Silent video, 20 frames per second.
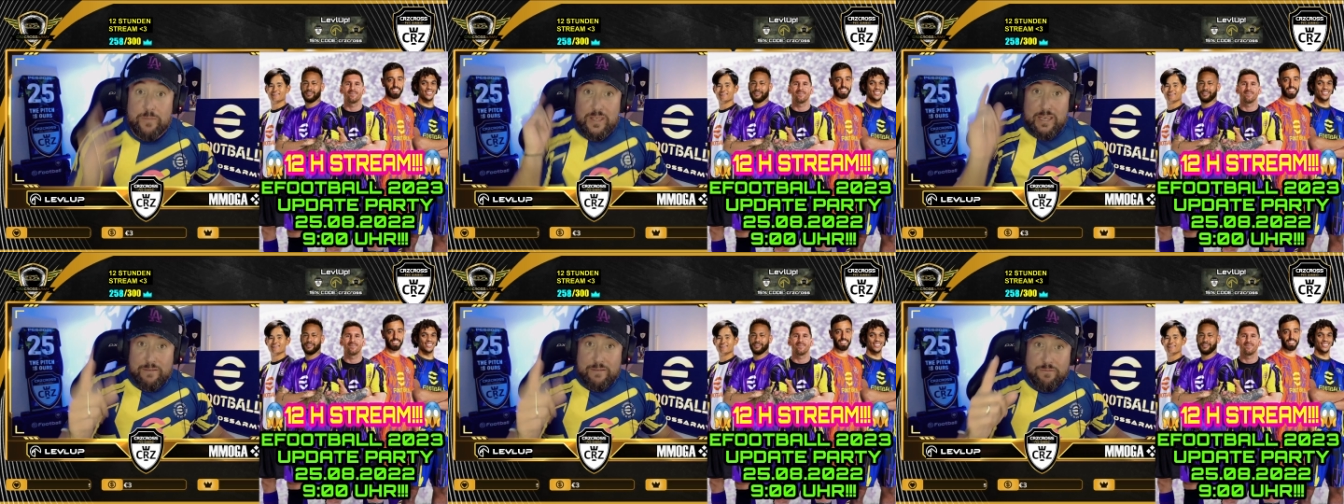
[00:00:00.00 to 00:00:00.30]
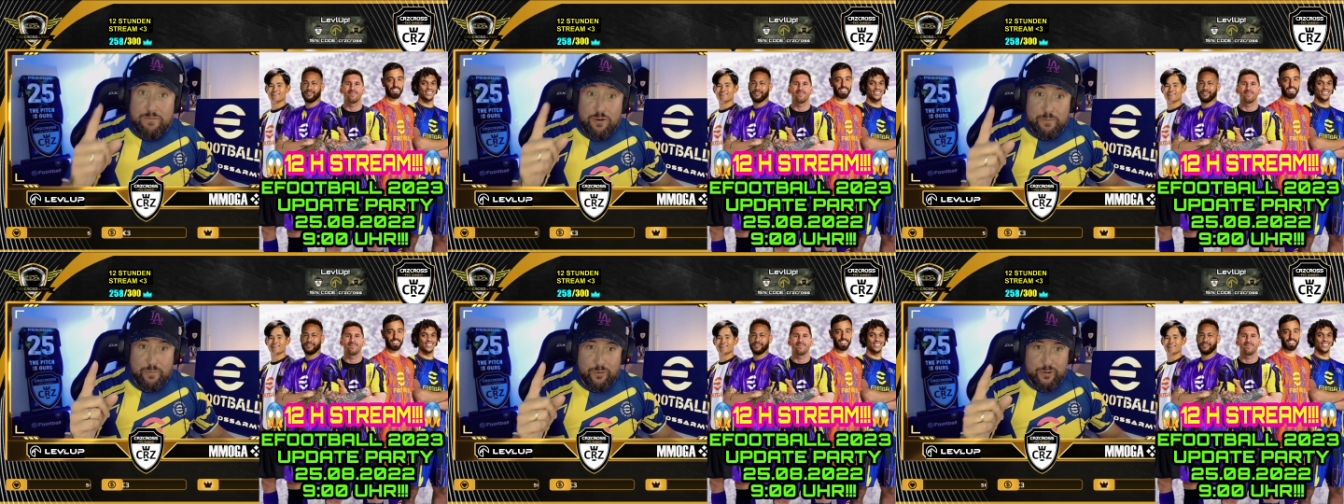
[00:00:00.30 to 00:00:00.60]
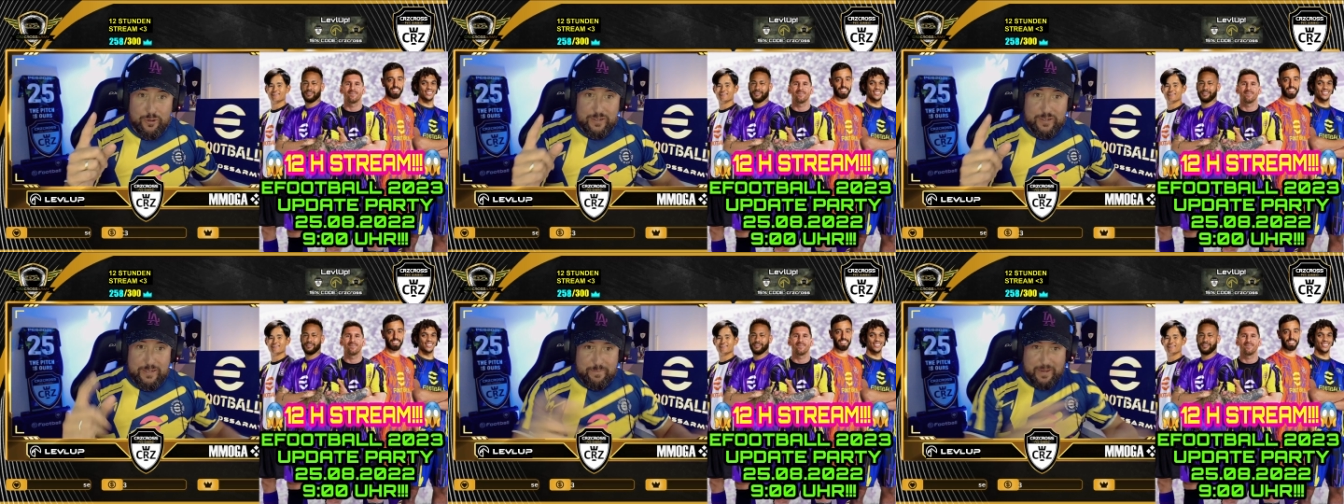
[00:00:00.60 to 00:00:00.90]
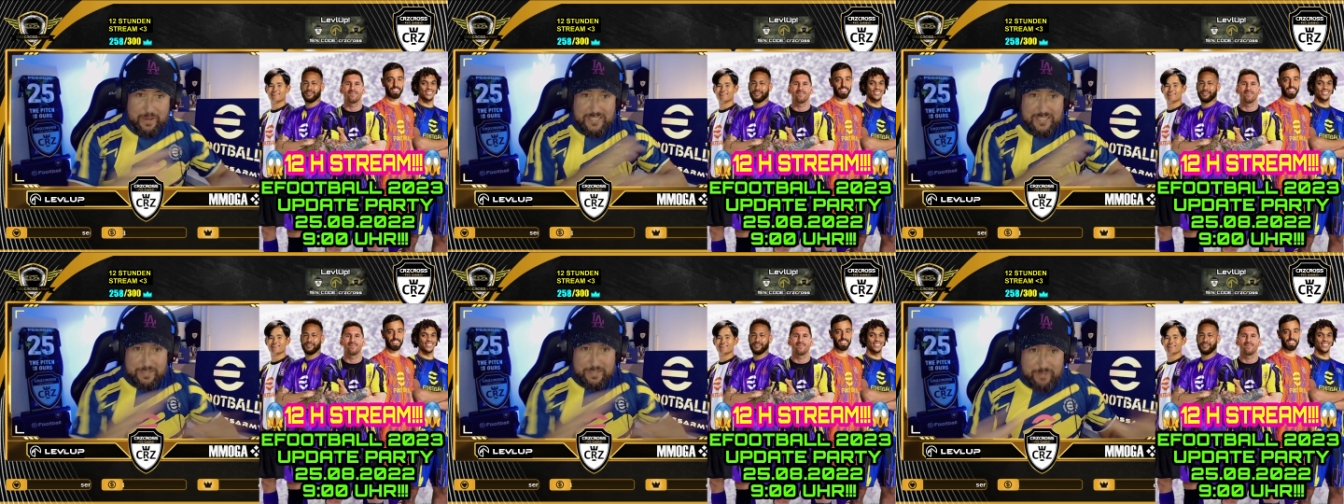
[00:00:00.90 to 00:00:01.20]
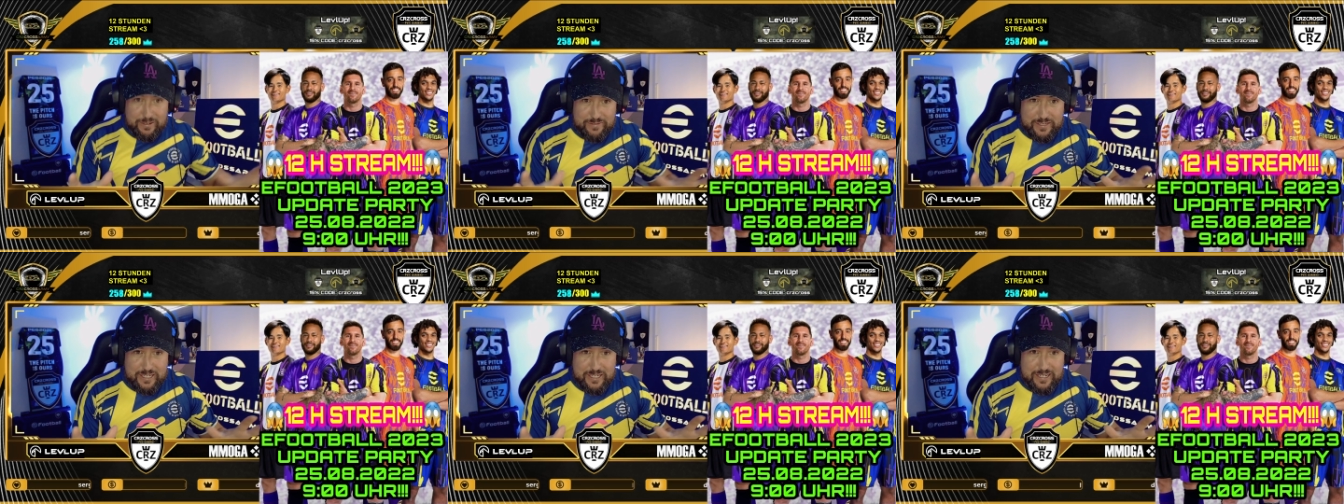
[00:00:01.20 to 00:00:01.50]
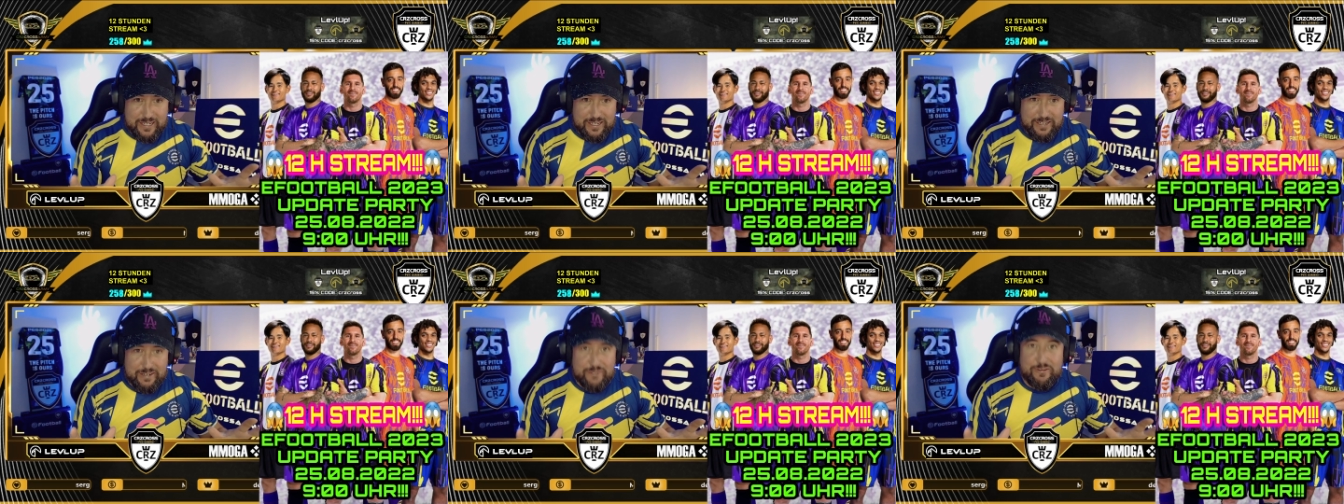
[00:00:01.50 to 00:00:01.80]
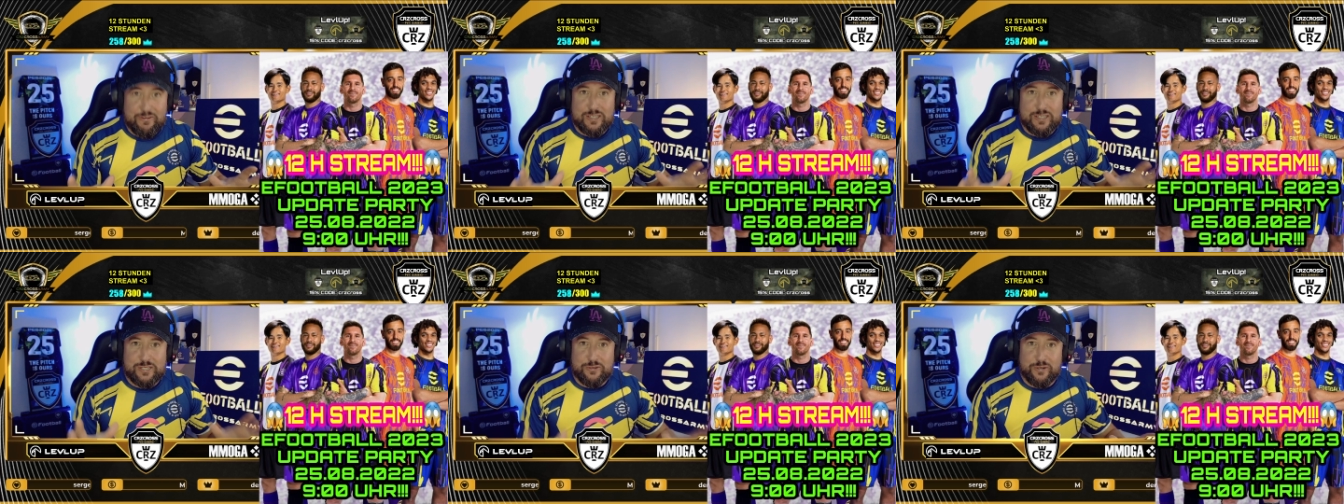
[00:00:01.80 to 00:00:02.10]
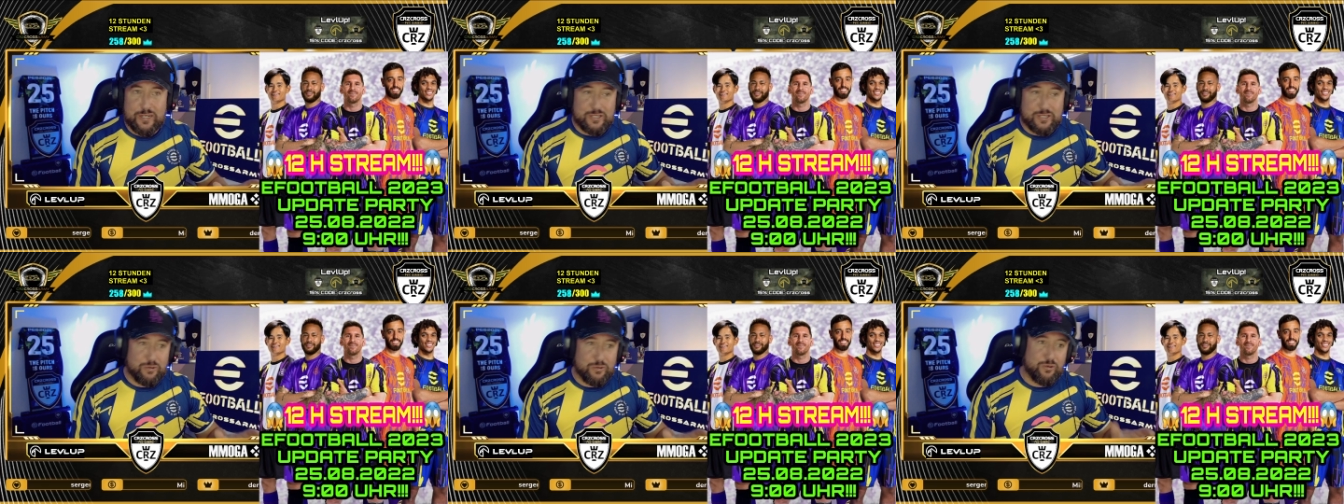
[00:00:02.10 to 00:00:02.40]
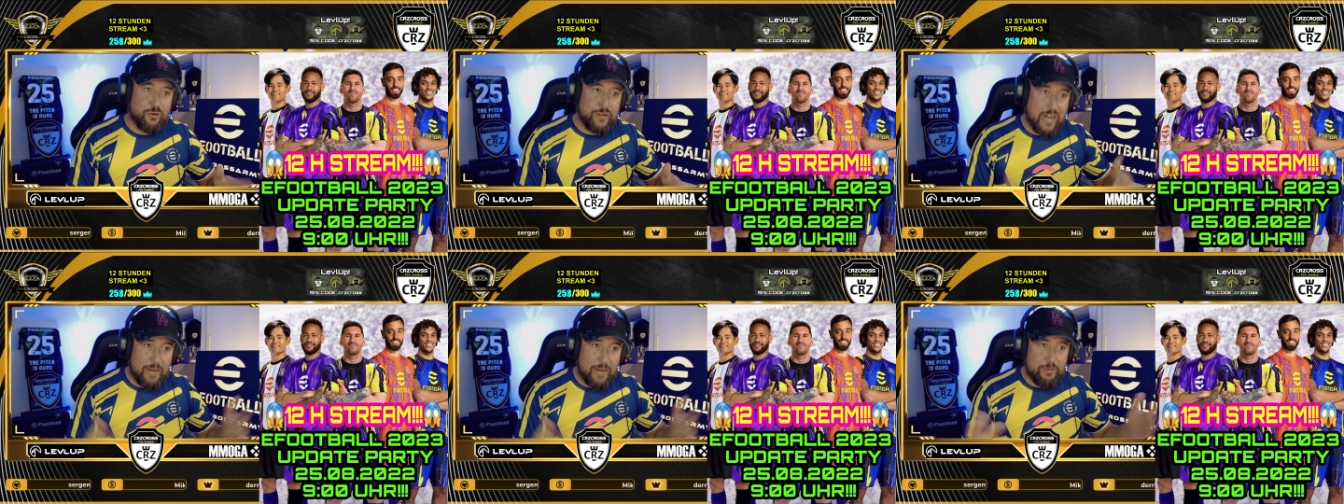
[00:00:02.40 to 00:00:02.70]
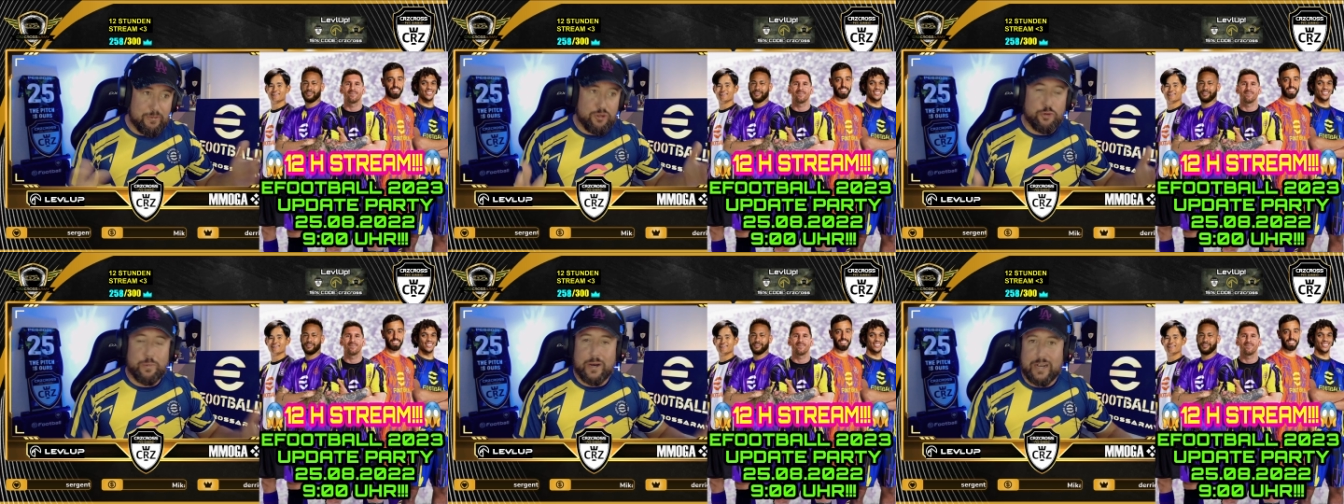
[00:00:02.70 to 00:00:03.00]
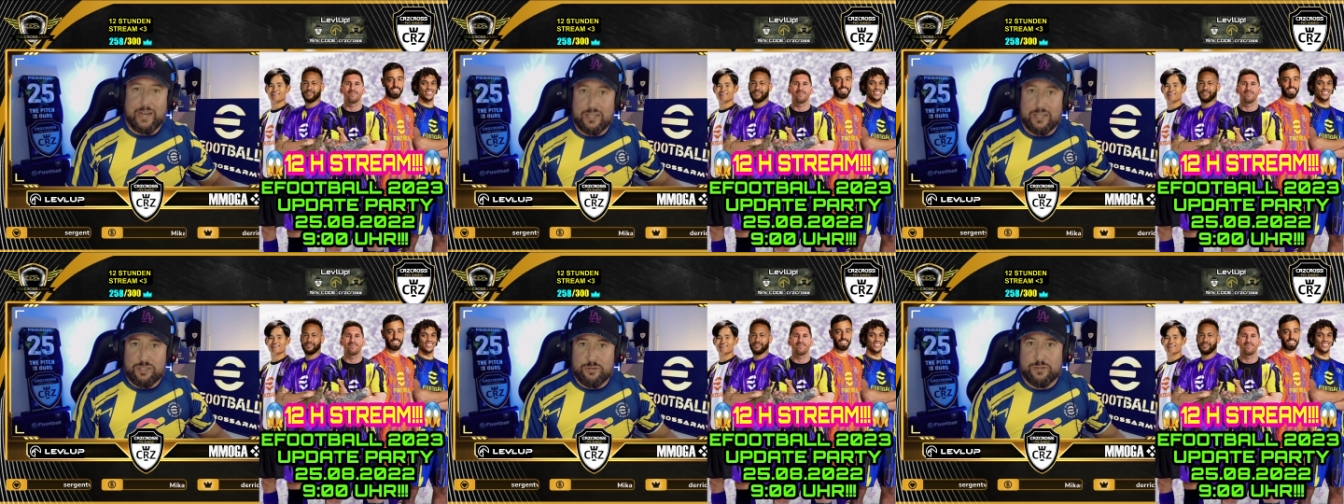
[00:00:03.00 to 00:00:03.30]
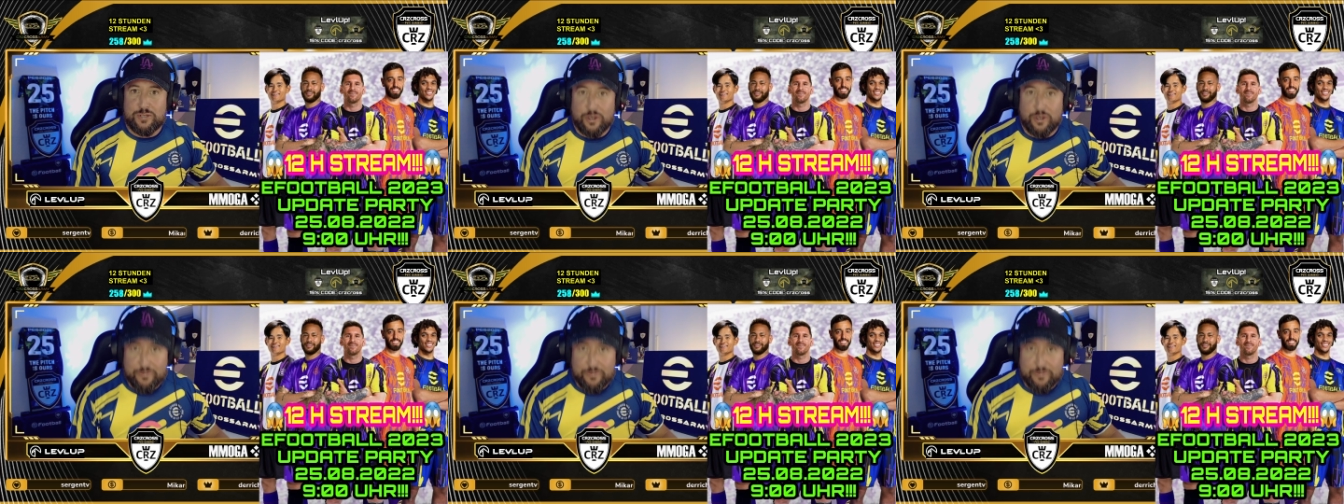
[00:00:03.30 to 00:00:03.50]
eFootball bringt immer wieder was Neues und Konami überrascht uns